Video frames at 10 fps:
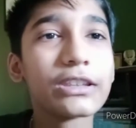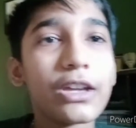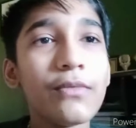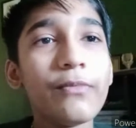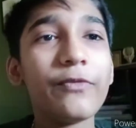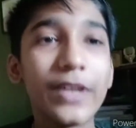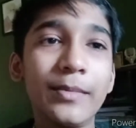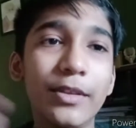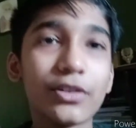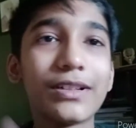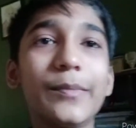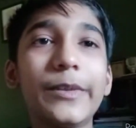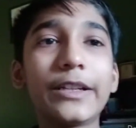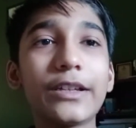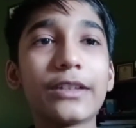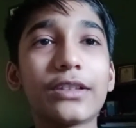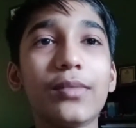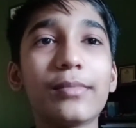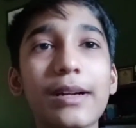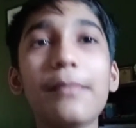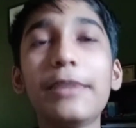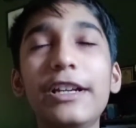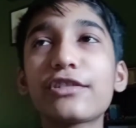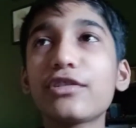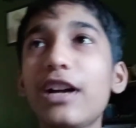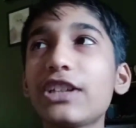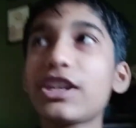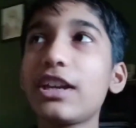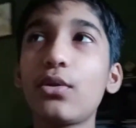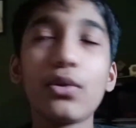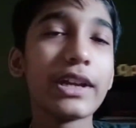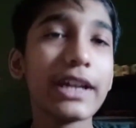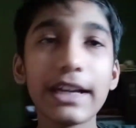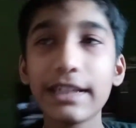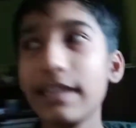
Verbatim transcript: करता हूँ फिर मैं इसको कंप्लीट करता हूँ कंप्लीट तो आज शायद होएगा ही